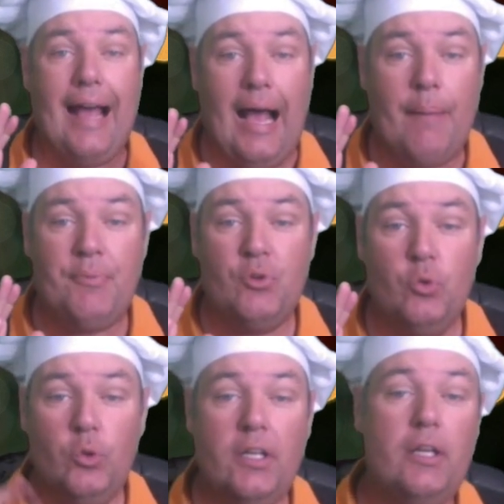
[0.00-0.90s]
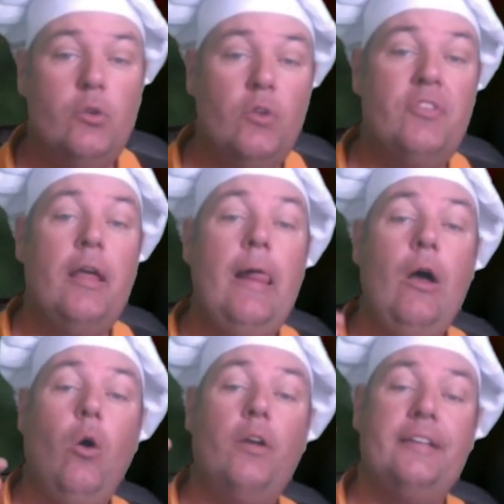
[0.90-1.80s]
absoluter Genuss.
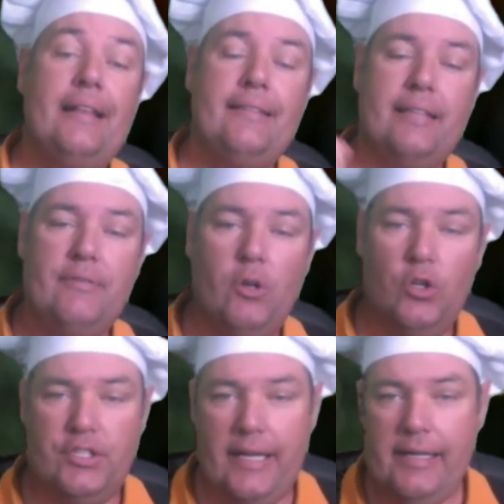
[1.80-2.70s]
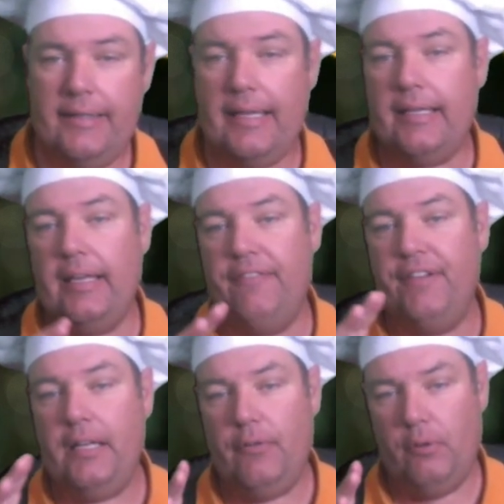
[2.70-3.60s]
Und jetzt ziehen wir noch schnell den
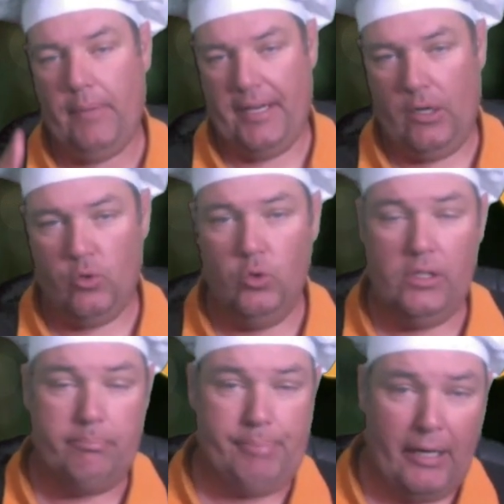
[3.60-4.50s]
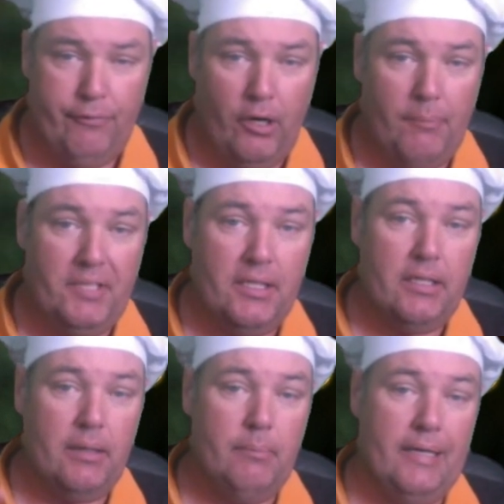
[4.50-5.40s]
Gewinner von meiner coolen Backform, die
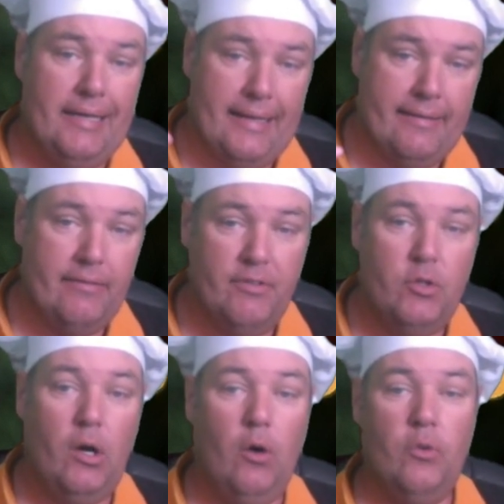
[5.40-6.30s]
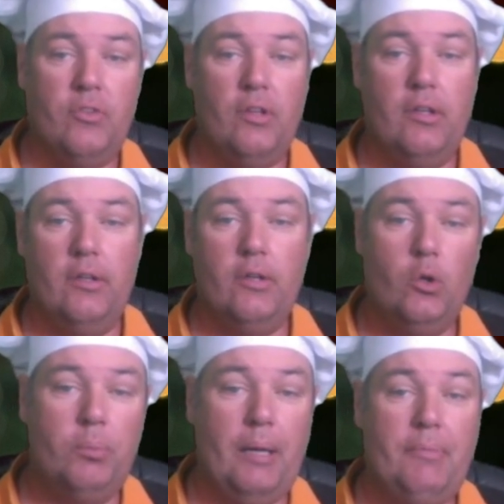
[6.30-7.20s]
ich im letzten Video
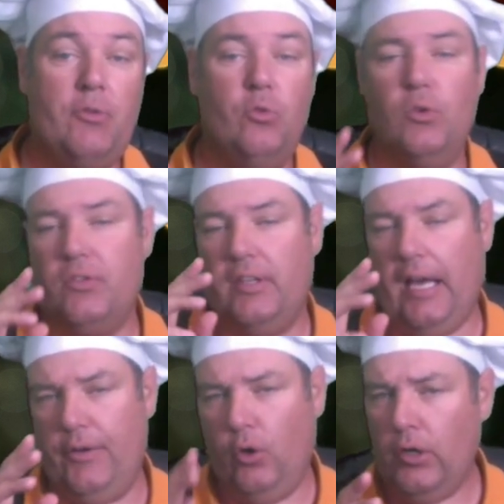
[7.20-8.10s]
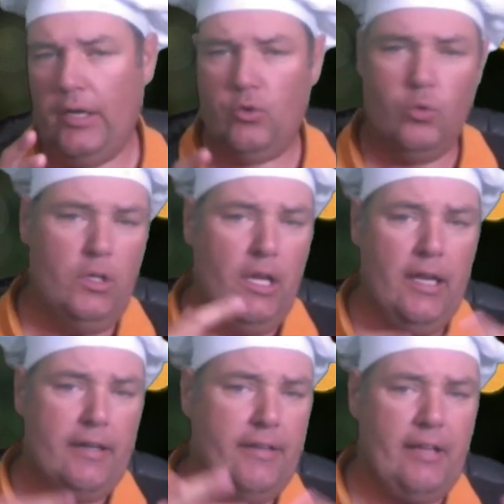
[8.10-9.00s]
ausgedruckt habe. Dazu nutze ich ein Online-Tool,
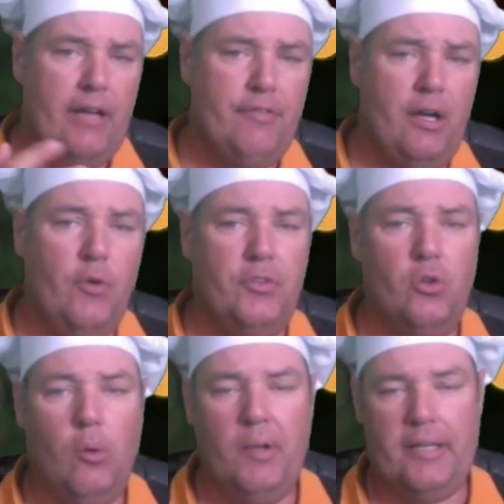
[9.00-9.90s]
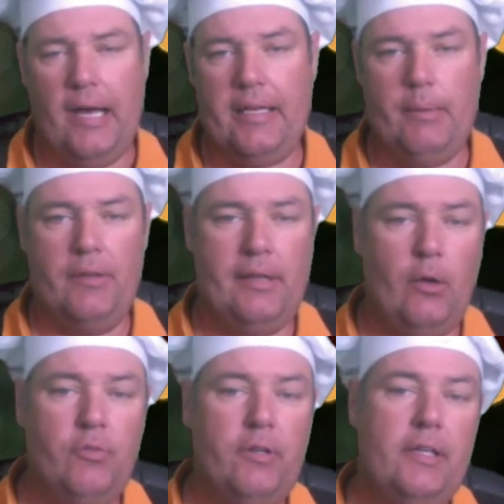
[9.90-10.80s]
das einfach aus den Kommentaren jemanden
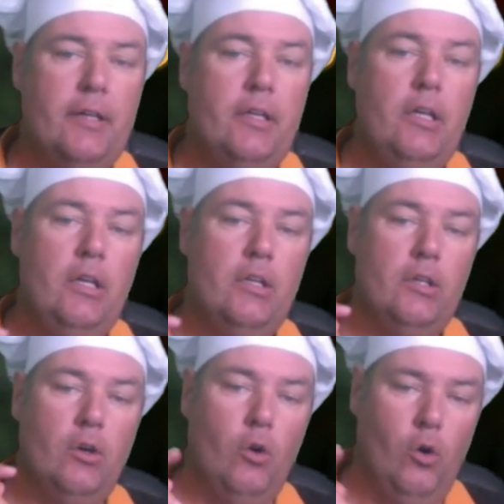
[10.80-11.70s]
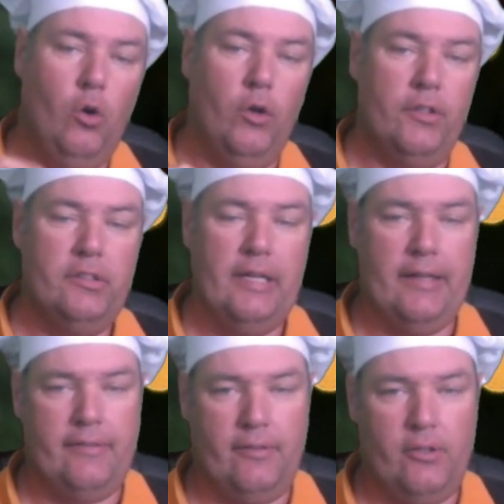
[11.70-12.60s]
rausfiltert. Und
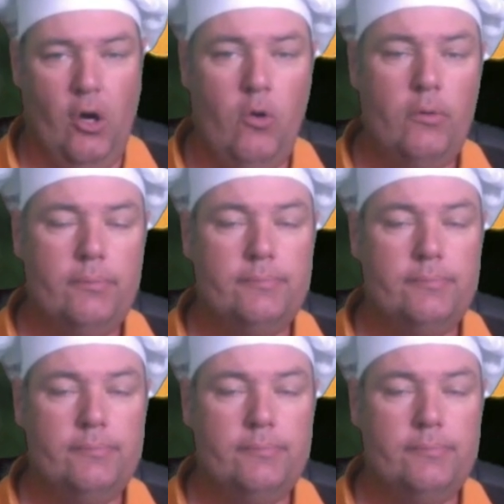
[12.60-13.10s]
let's go!